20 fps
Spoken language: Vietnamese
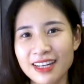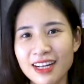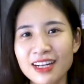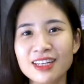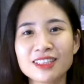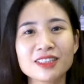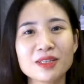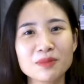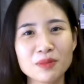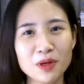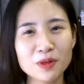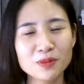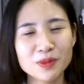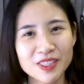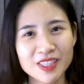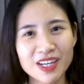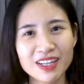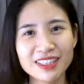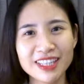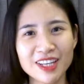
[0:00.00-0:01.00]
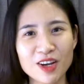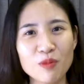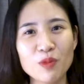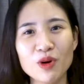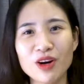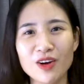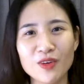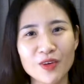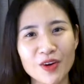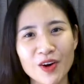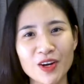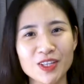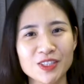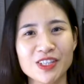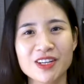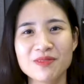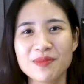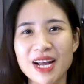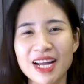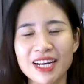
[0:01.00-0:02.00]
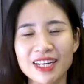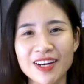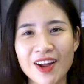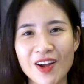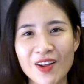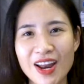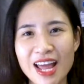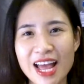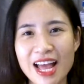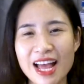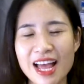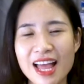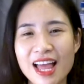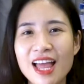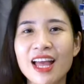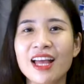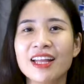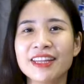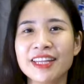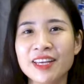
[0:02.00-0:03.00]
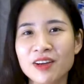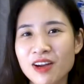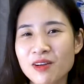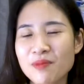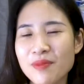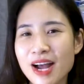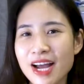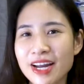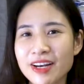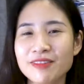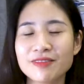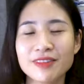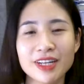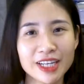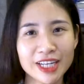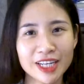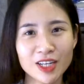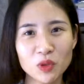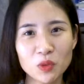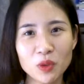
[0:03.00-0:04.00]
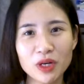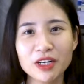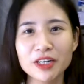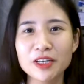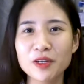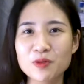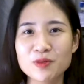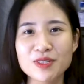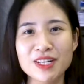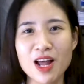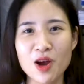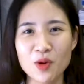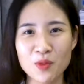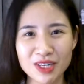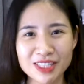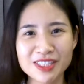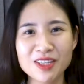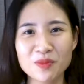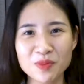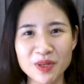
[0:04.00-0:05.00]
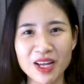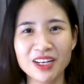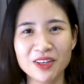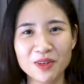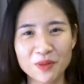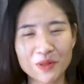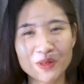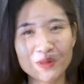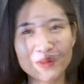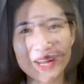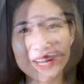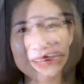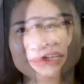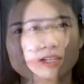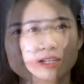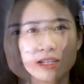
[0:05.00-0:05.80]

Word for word: ở tập hôm trước thì có một câu hỏi cho các bạn đó là theo các bạn văn nghị luận điều gì là quan trọng nhất đúng không ạ?